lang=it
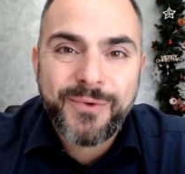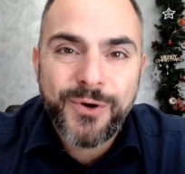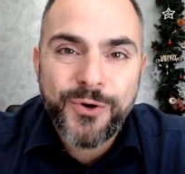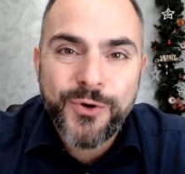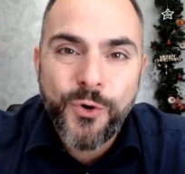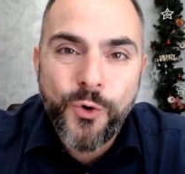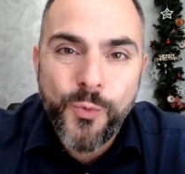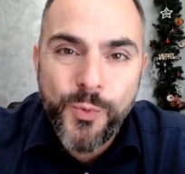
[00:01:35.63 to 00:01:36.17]

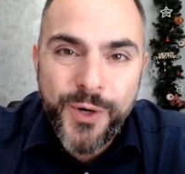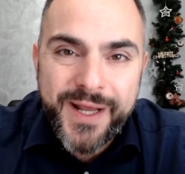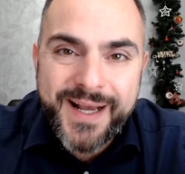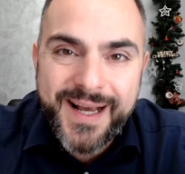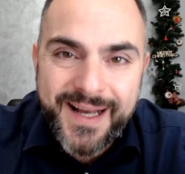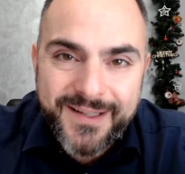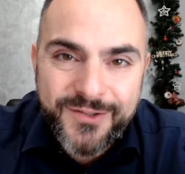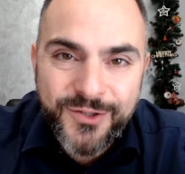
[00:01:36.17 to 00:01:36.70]
quello che ho
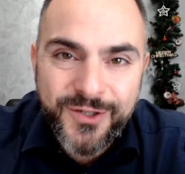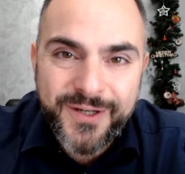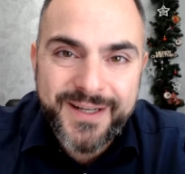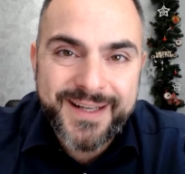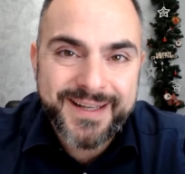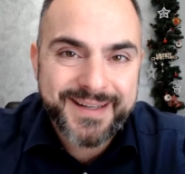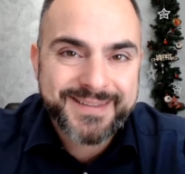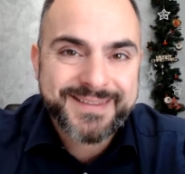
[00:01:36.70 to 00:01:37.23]
comunicato
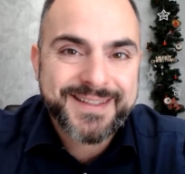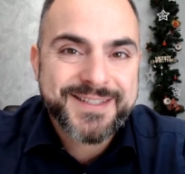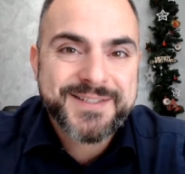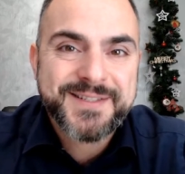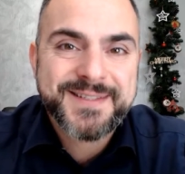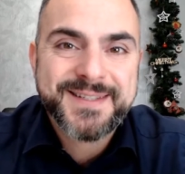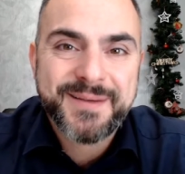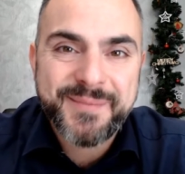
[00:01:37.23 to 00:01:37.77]
è
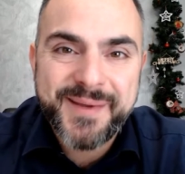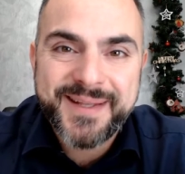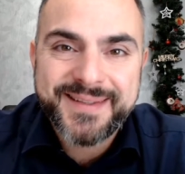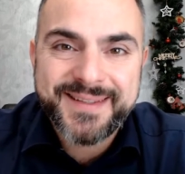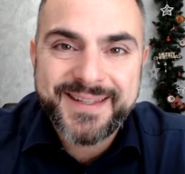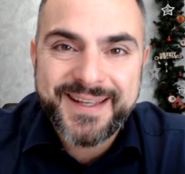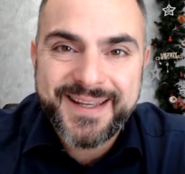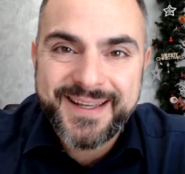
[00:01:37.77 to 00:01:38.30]

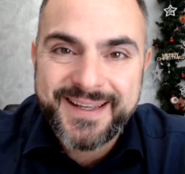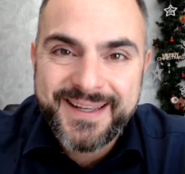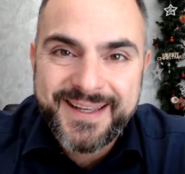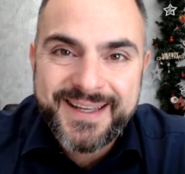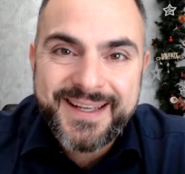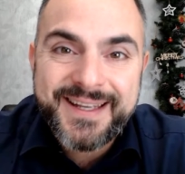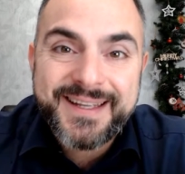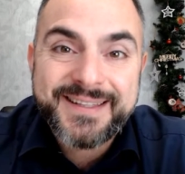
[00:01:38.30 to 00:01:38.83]
decisamente
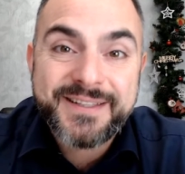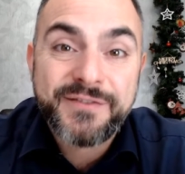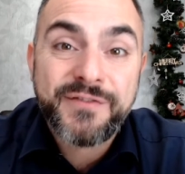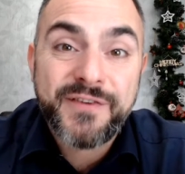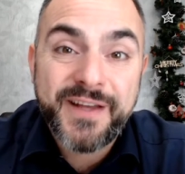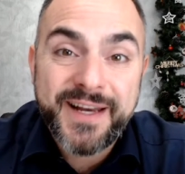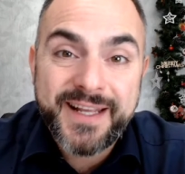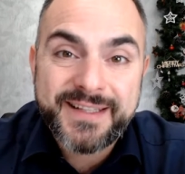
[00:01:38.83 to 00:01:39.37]

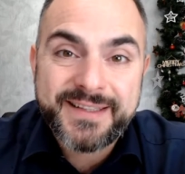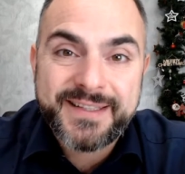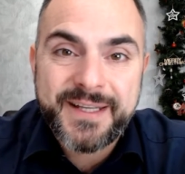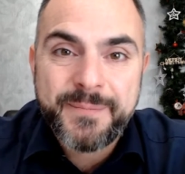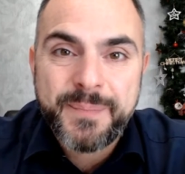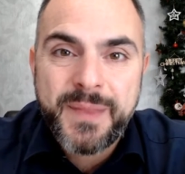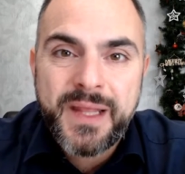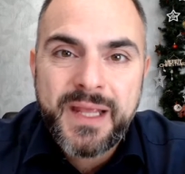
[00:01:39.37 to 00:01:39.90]

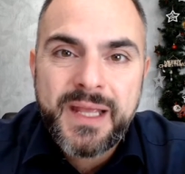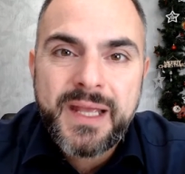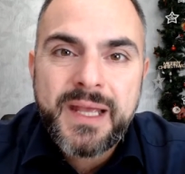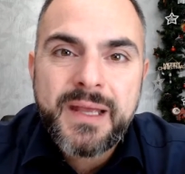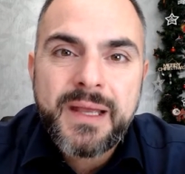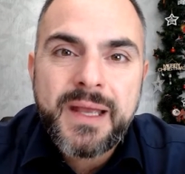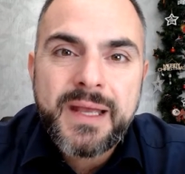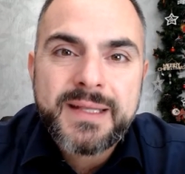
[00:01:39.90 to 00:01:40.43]
differente.
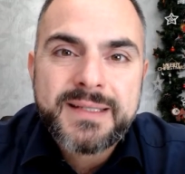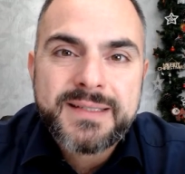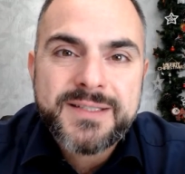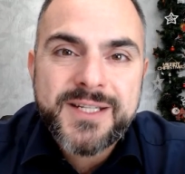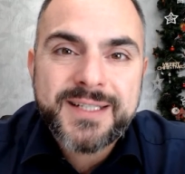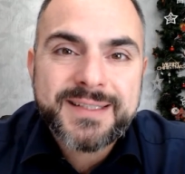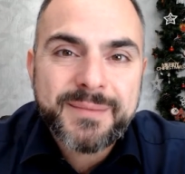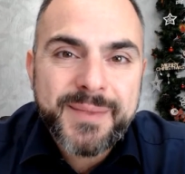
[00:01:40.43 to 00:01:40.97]

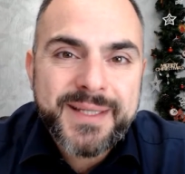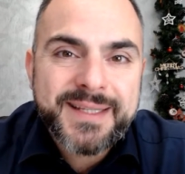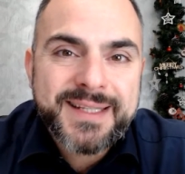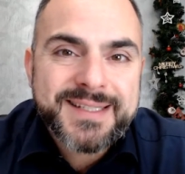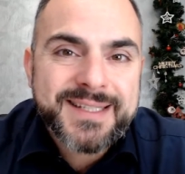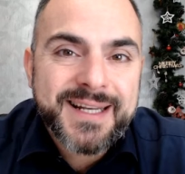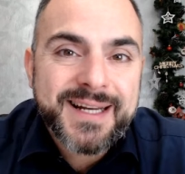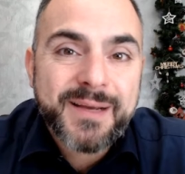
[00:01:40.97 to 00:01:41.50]

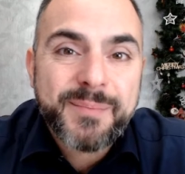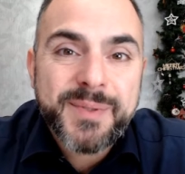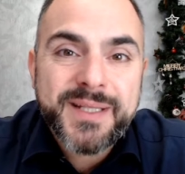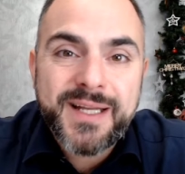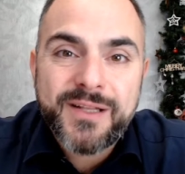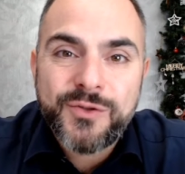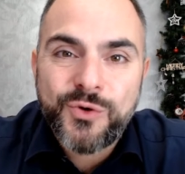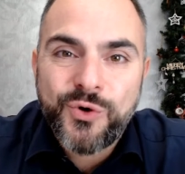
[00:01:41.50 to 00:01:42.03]
Certamente sarà
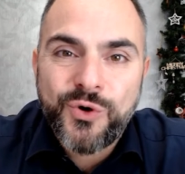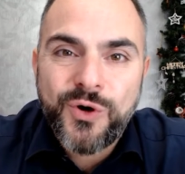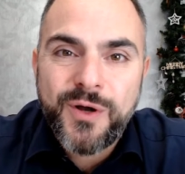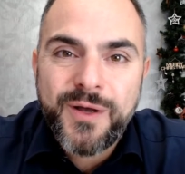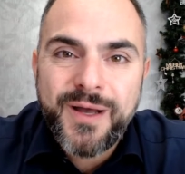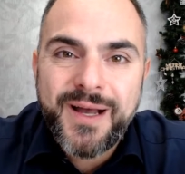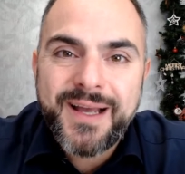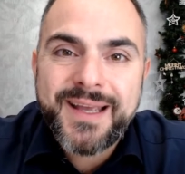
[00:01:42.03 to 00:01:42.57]
capitato
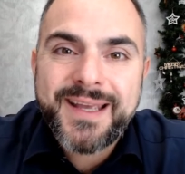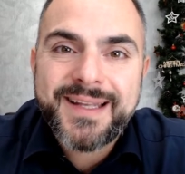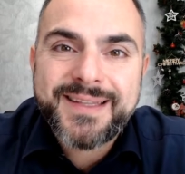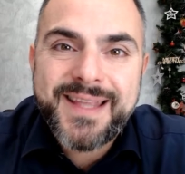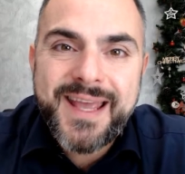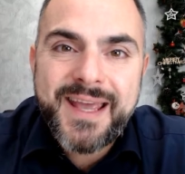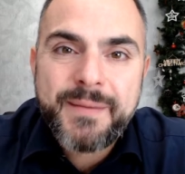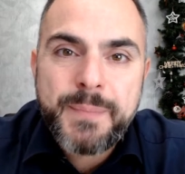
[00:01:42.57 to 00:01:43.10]
anche a
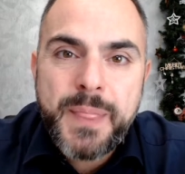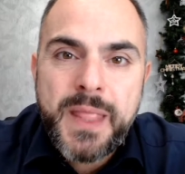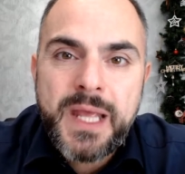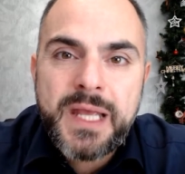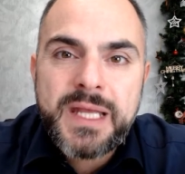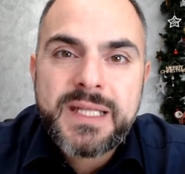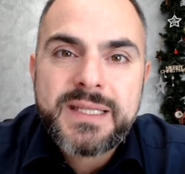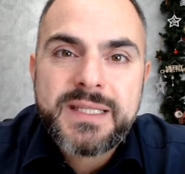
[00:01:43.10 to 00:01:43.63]
te
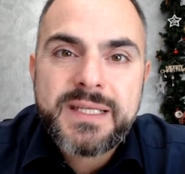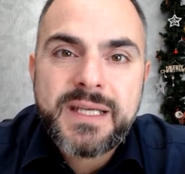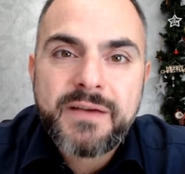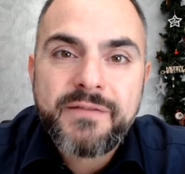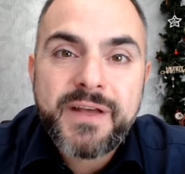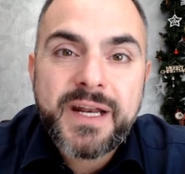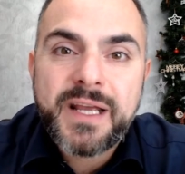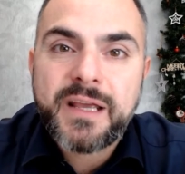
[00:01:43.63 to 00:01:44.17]
di
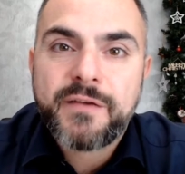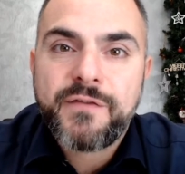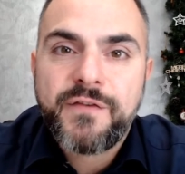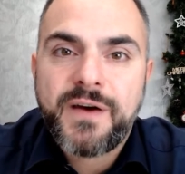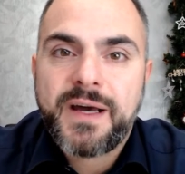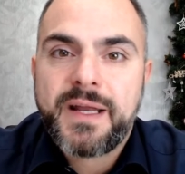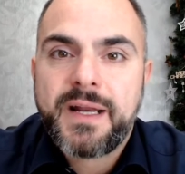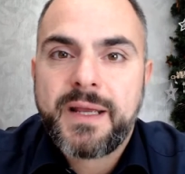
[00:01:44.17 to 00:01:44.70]
avere a che
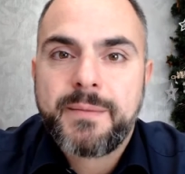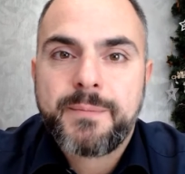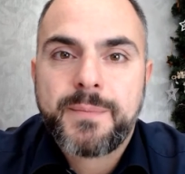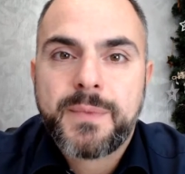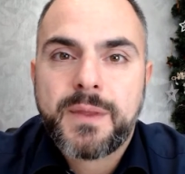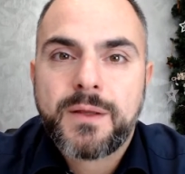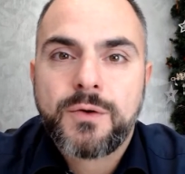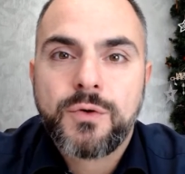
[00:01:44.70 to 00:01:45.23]

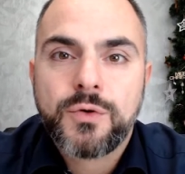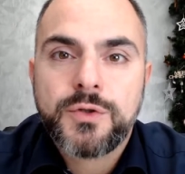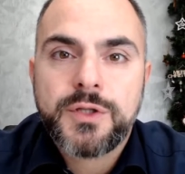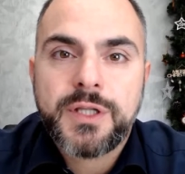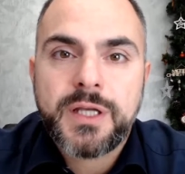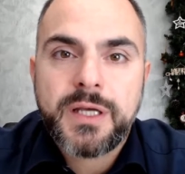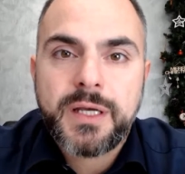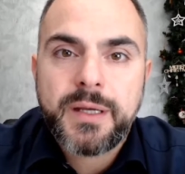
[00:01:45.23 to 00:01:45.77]
fare
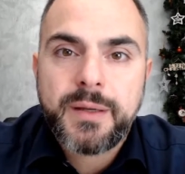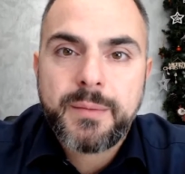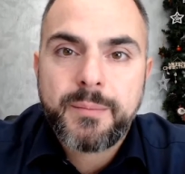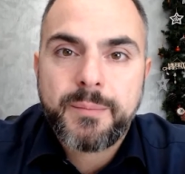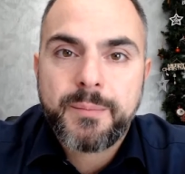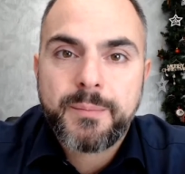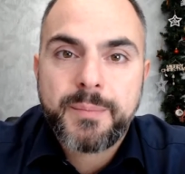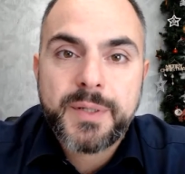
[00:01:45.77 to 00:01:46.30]
con
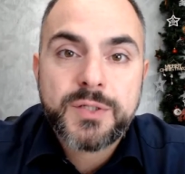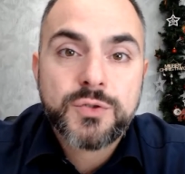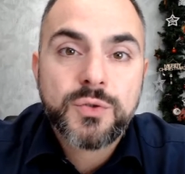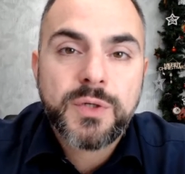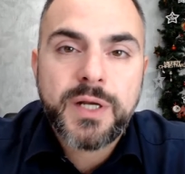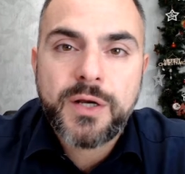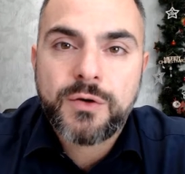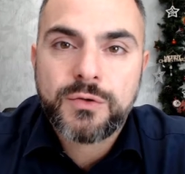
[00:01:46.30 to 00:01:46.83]
eh,
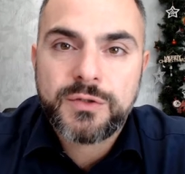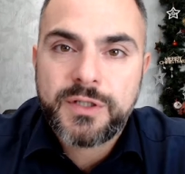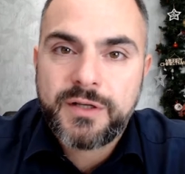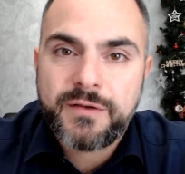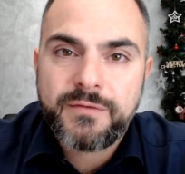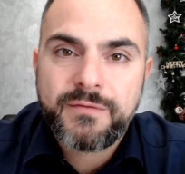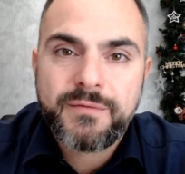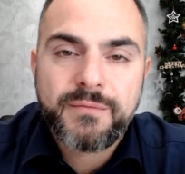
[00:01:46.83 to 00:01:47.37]
persone, con
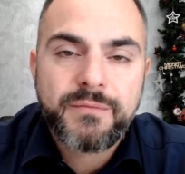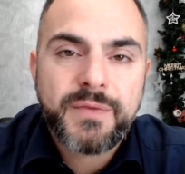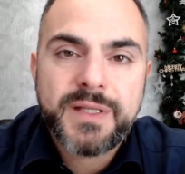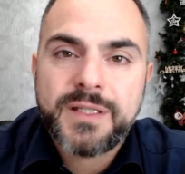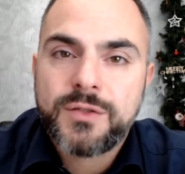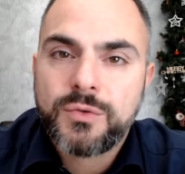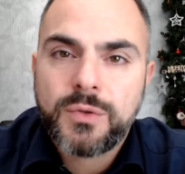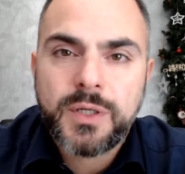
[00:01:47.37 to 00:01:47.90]
eh,
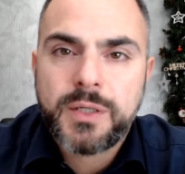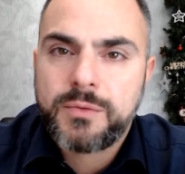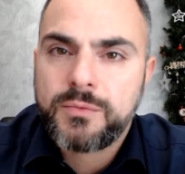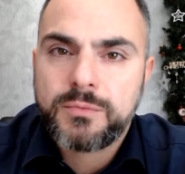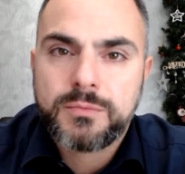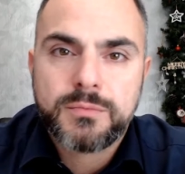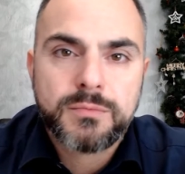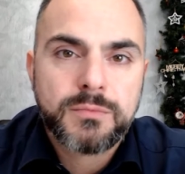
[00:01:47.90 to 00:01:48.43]
venditori in
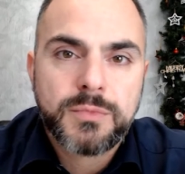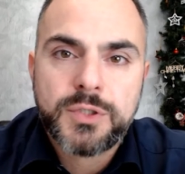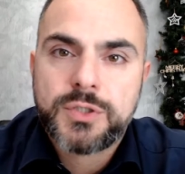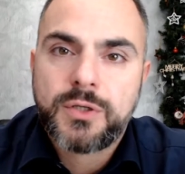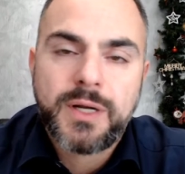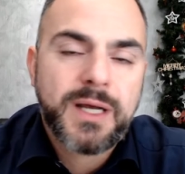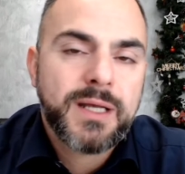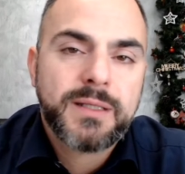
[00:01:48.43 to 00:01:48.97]
un
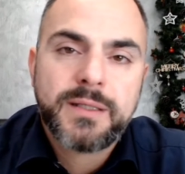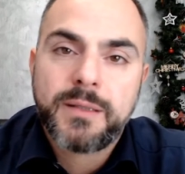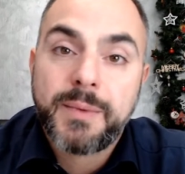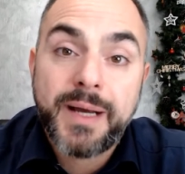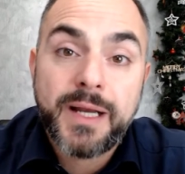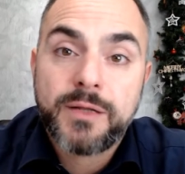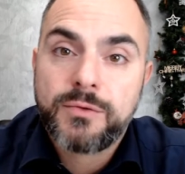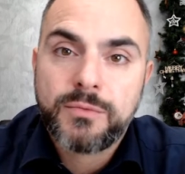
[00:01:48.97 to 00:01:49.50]
ristorante,
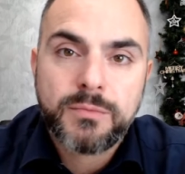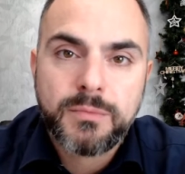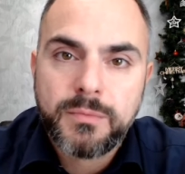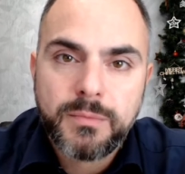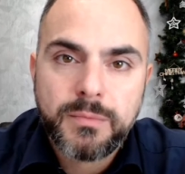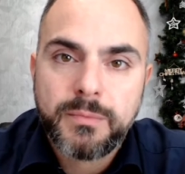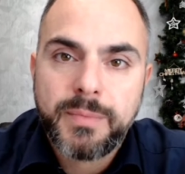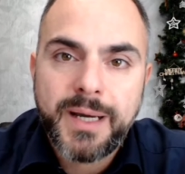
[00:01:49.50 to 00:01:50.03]
magari in un
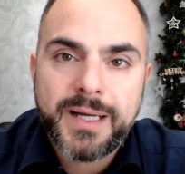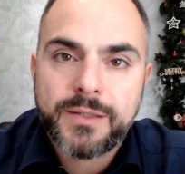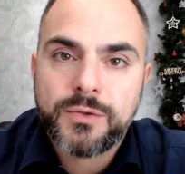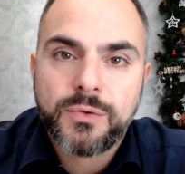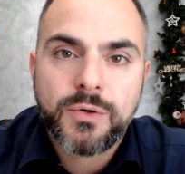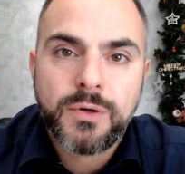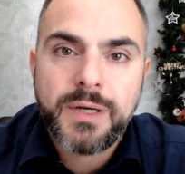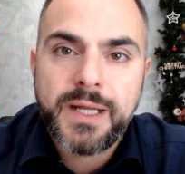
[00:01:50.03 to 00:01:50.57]
bar di
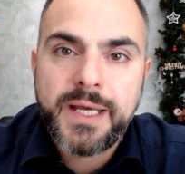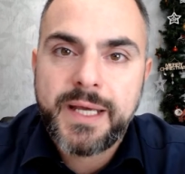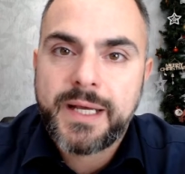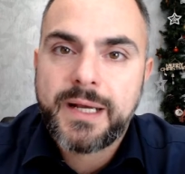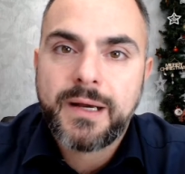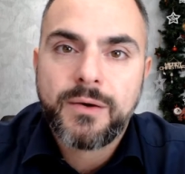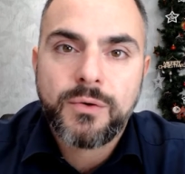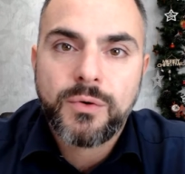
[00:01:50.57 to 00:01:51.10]
un
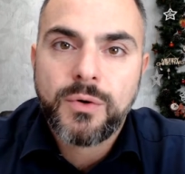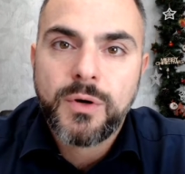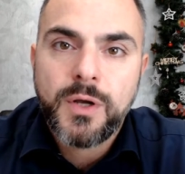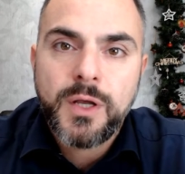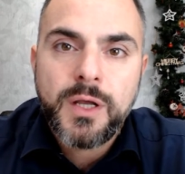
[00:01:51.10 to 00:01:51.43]
collega o